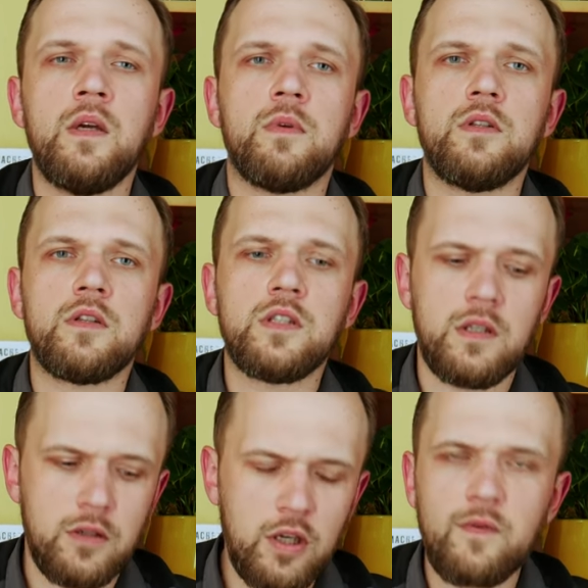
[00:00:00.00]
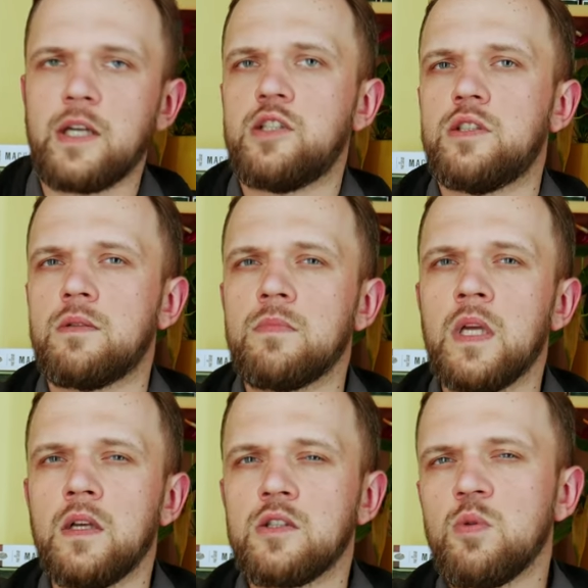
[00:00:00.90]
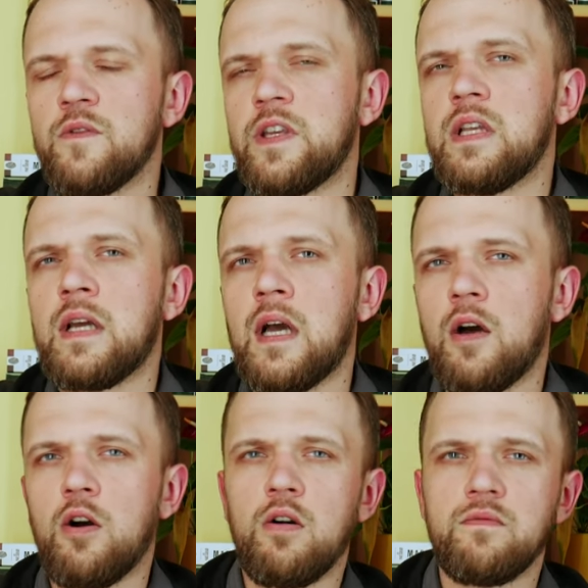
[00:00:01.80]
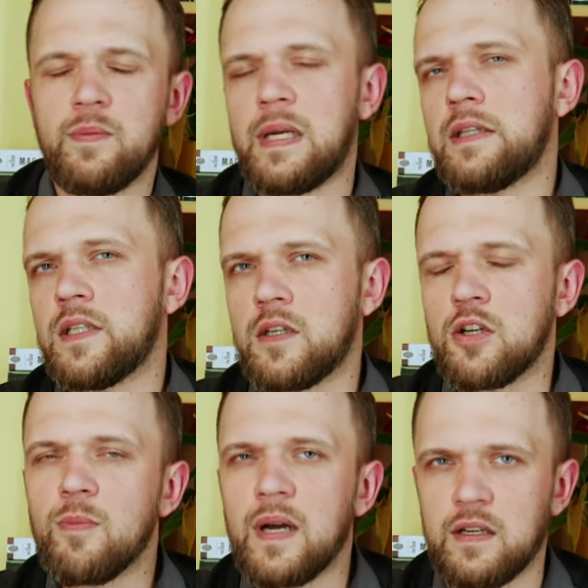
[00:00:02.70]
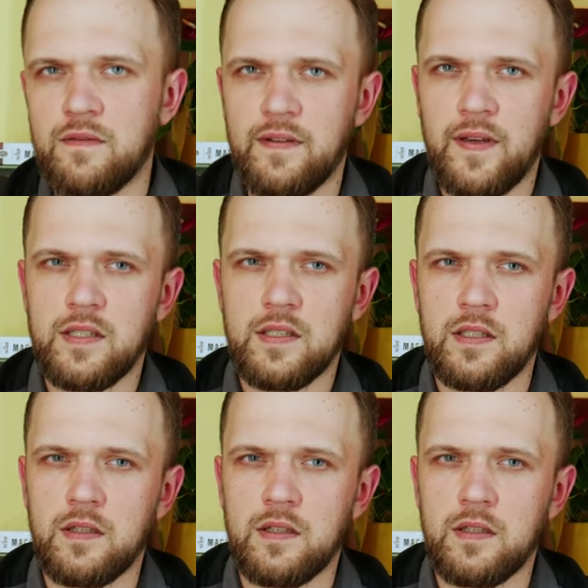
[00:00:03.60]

Moi drodzy, no i właśnie. Słów kilka o wybranych grobach wawelskich.